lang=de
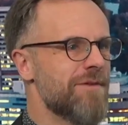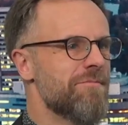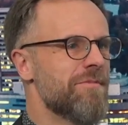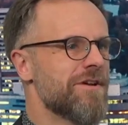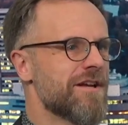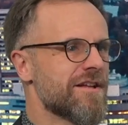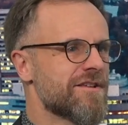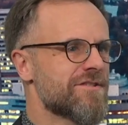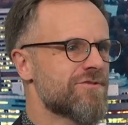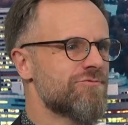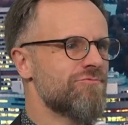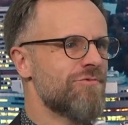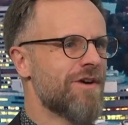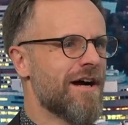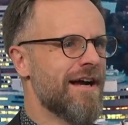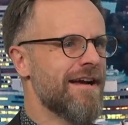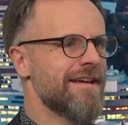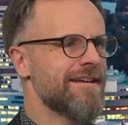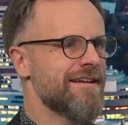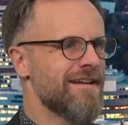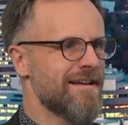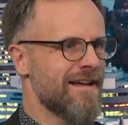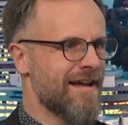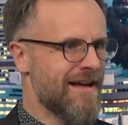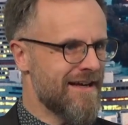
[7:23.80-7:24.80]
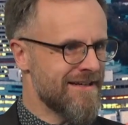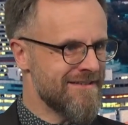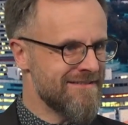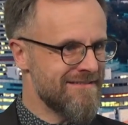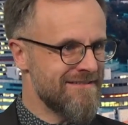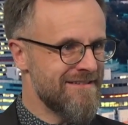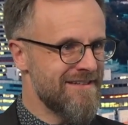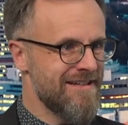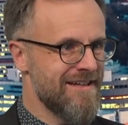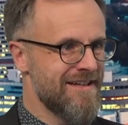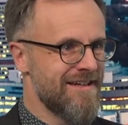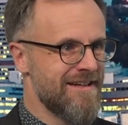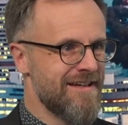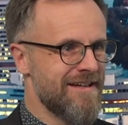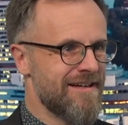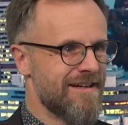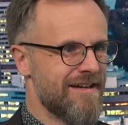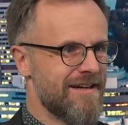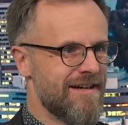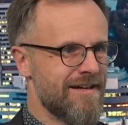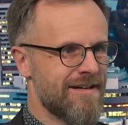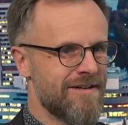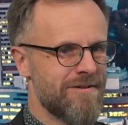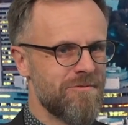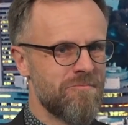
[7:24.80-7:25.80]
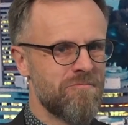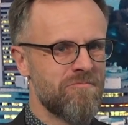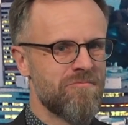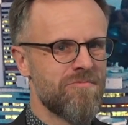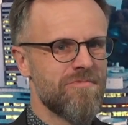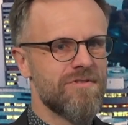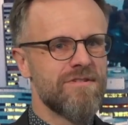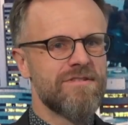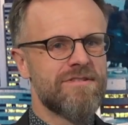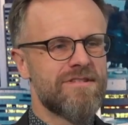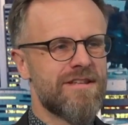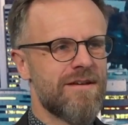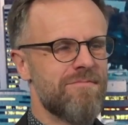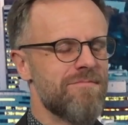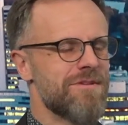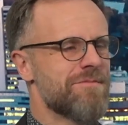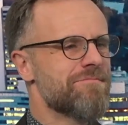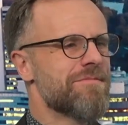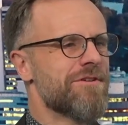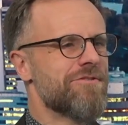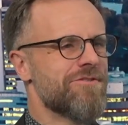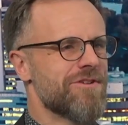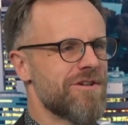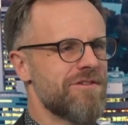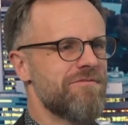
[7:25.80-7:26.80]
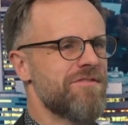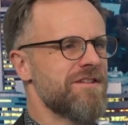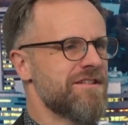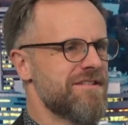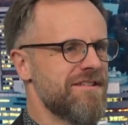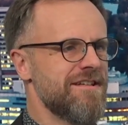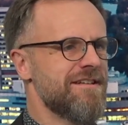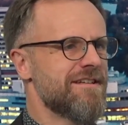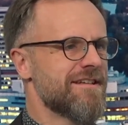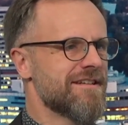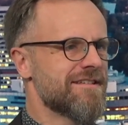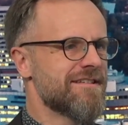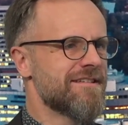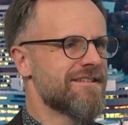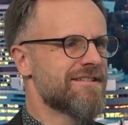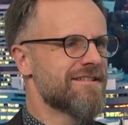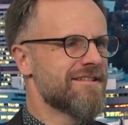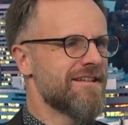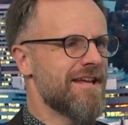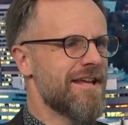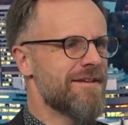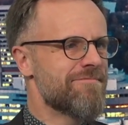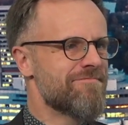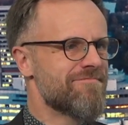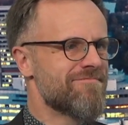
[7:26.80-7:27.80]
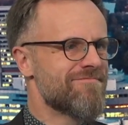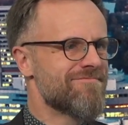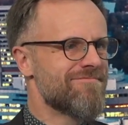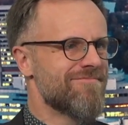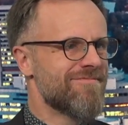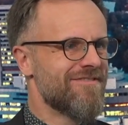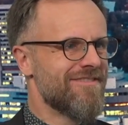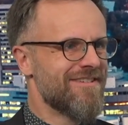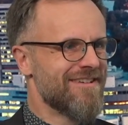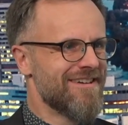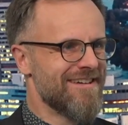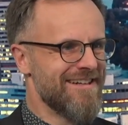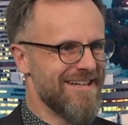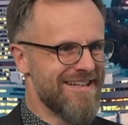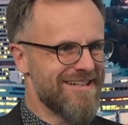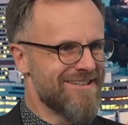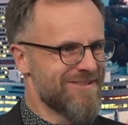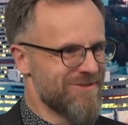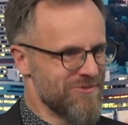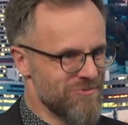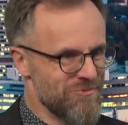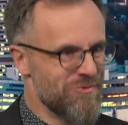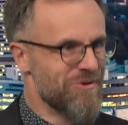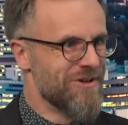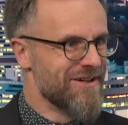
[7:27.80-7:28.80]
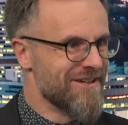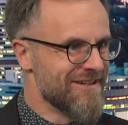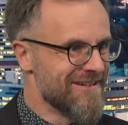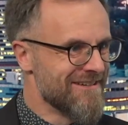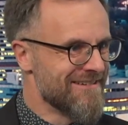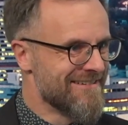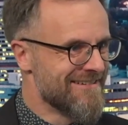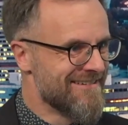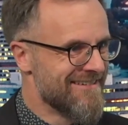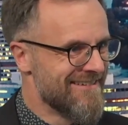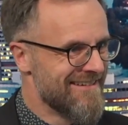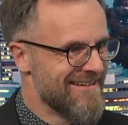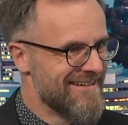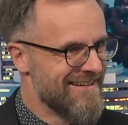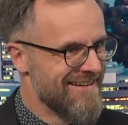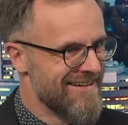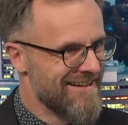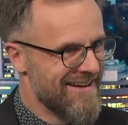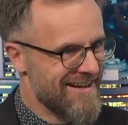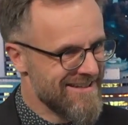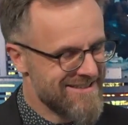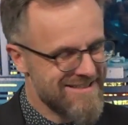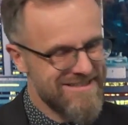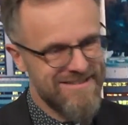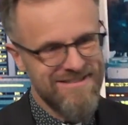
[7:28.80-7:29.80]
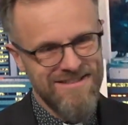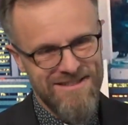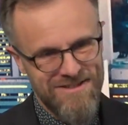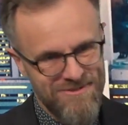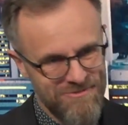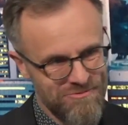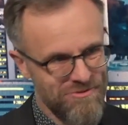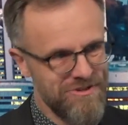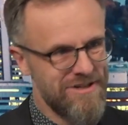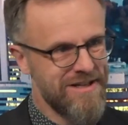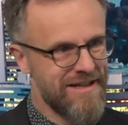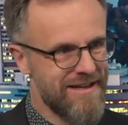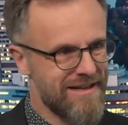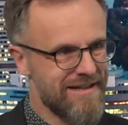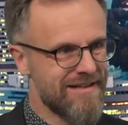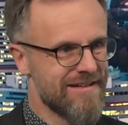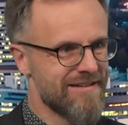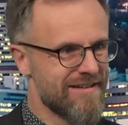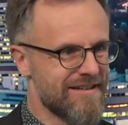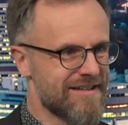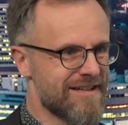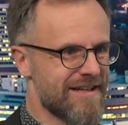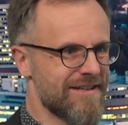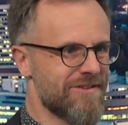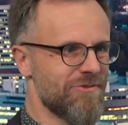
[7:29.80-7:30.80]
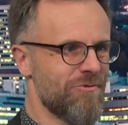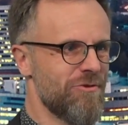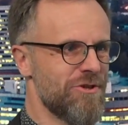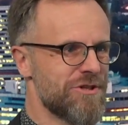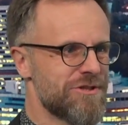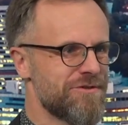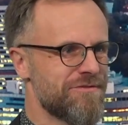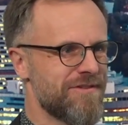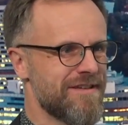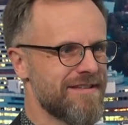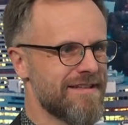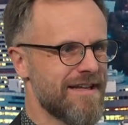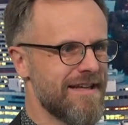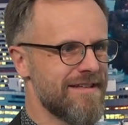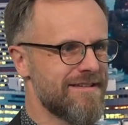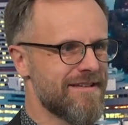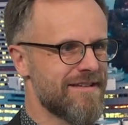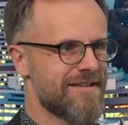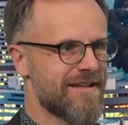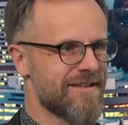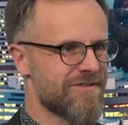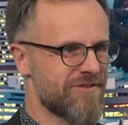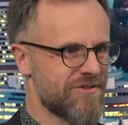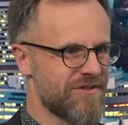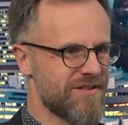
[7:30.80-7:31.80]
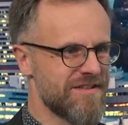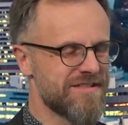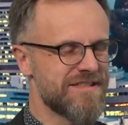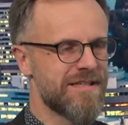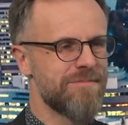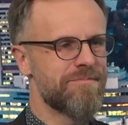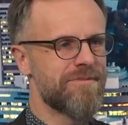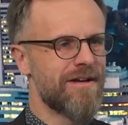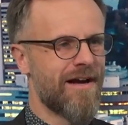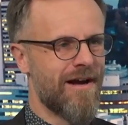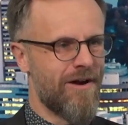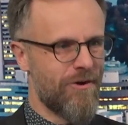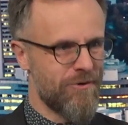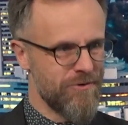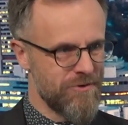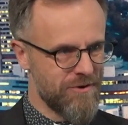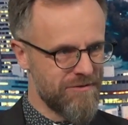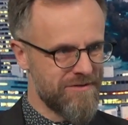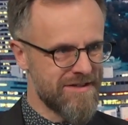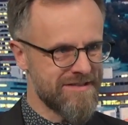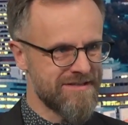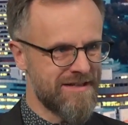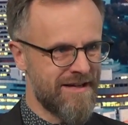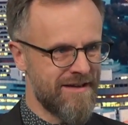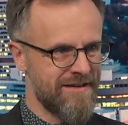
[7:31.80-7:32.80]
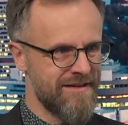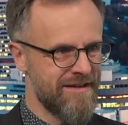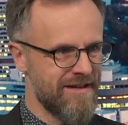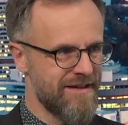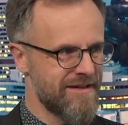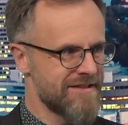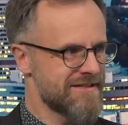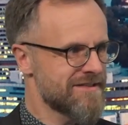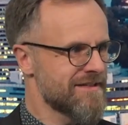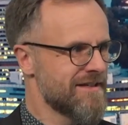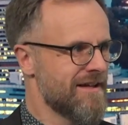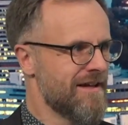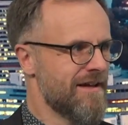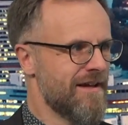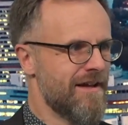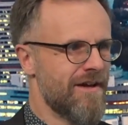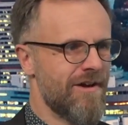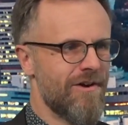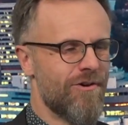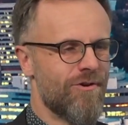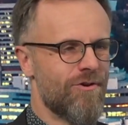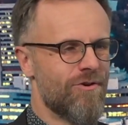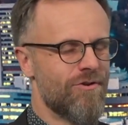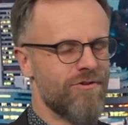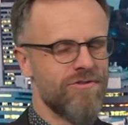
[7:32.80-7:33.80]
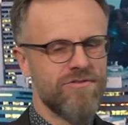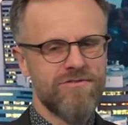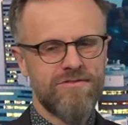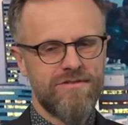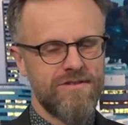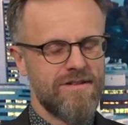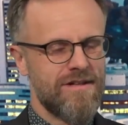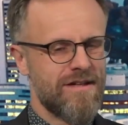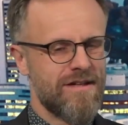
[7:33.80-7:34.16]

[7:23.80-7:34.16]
immer dazu eingeladen, ähm, damit man irgendwie sieht, es ist eben nicht nur es ist nicht nur der katholische Vertreter da, sondern es gibt auch noch was anderes. Und